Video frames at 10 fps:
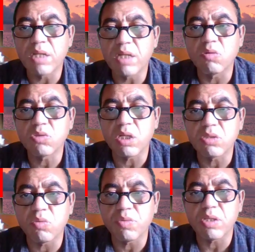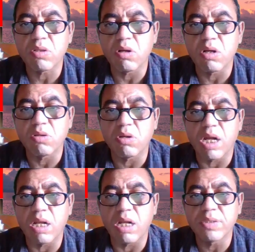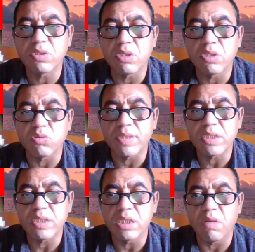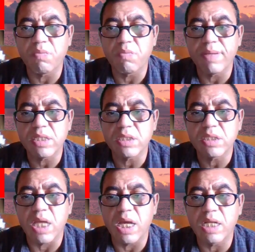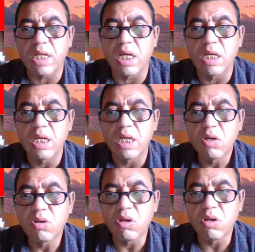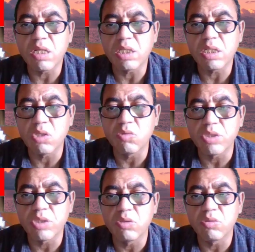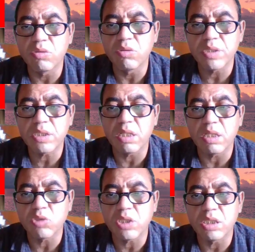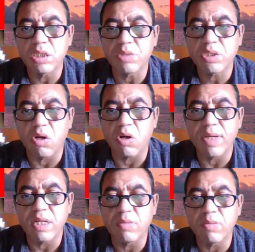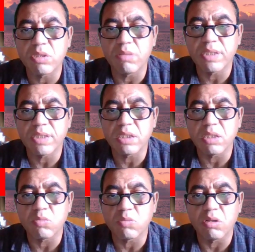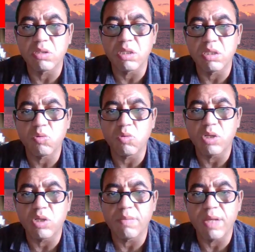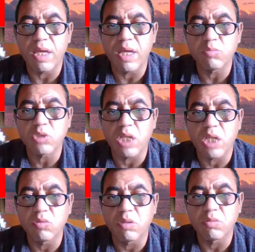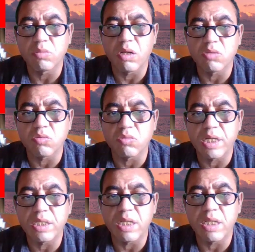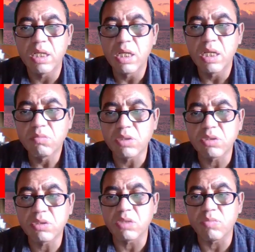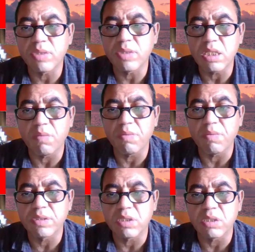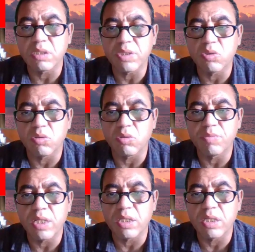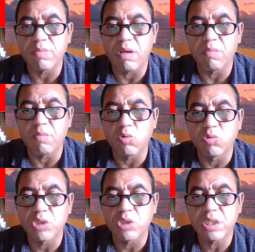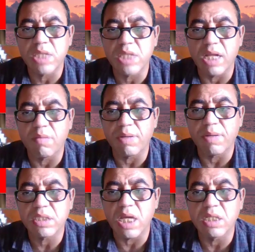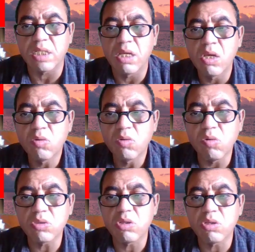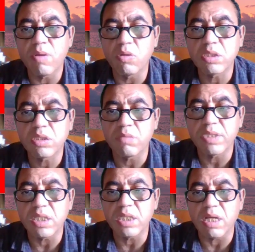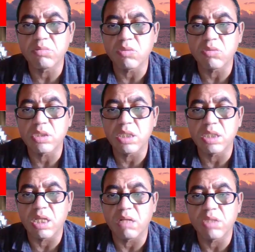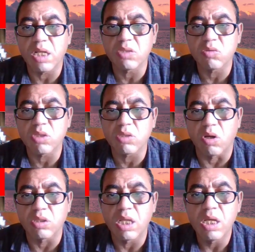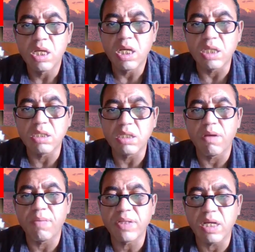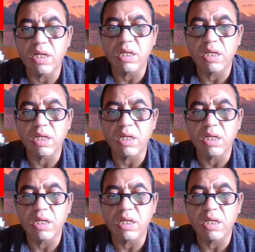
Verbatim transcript: أقتل شخص بإطلاق النار على منطقة مسيحية في باكستان لقي كسلوكي مسن مصرع بينما أصيب ثلاثة مراهقين بجروح عندما هاجم مسلحون بدرجات نارية منطقة مسيحية في منطقة مستون بإقليم بلوشستان الباكستاني وأصيب ويلس المسيح 65 سنة بثلاث رصاصات عندما فتح